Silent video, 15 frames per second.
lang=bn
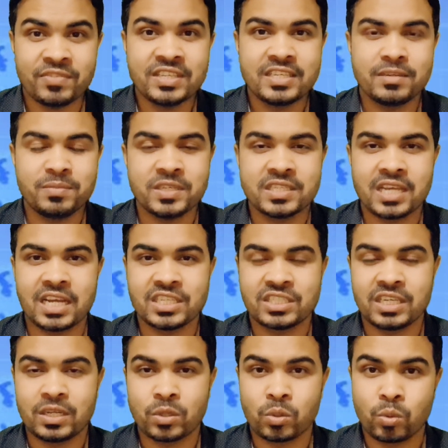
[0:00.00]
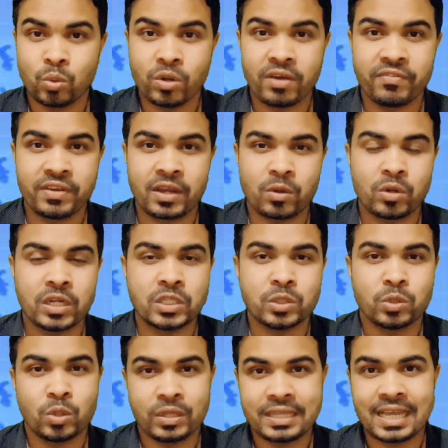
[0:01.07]
ভিজিট ভিসা আসেন ঘোরাফেরা করার
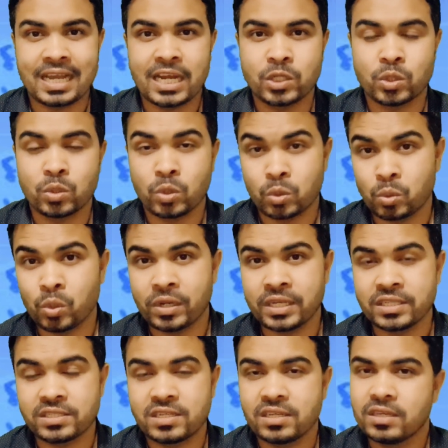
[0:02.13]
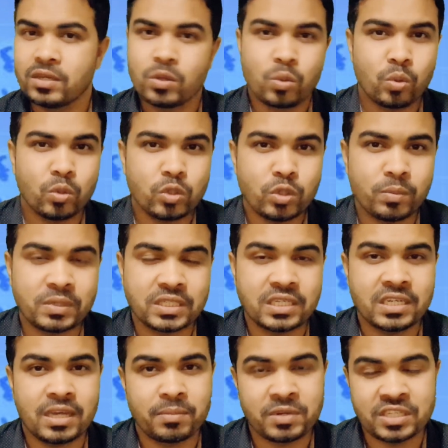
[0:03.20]
জন্য দেখার জন্য টুরিস্ট কোনো সমস্যা
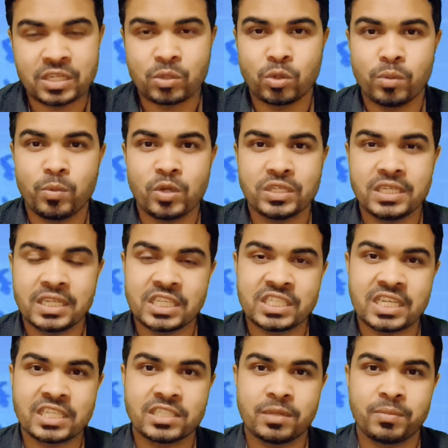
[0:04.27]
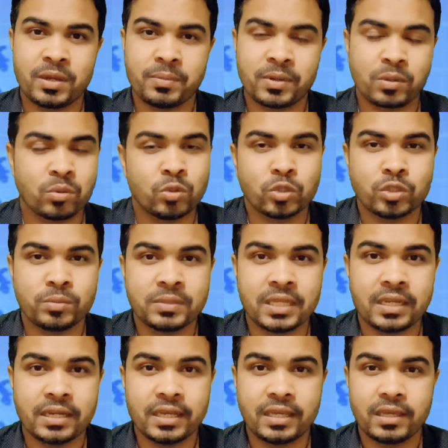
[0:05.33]
নেই আপনার যে কোনো বয়সে এদেশে আসতে পারবেন কোনো
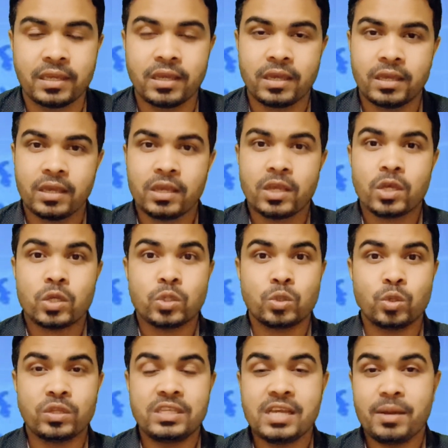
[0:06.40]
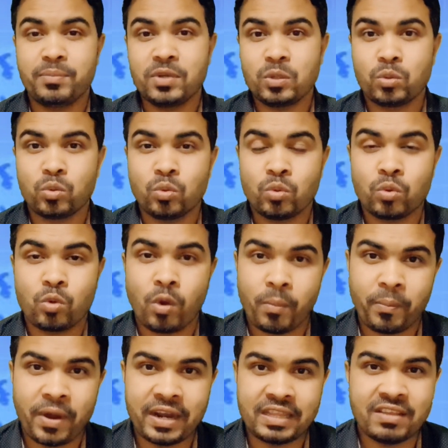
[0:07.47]
অসুবিধা নেই যদি আপনি কোনো
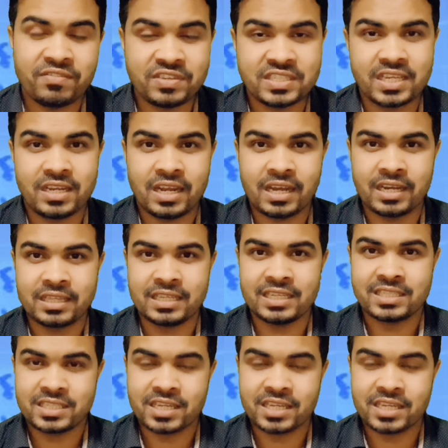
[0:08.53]
কোম্পানিতে ভিসা লাগাতে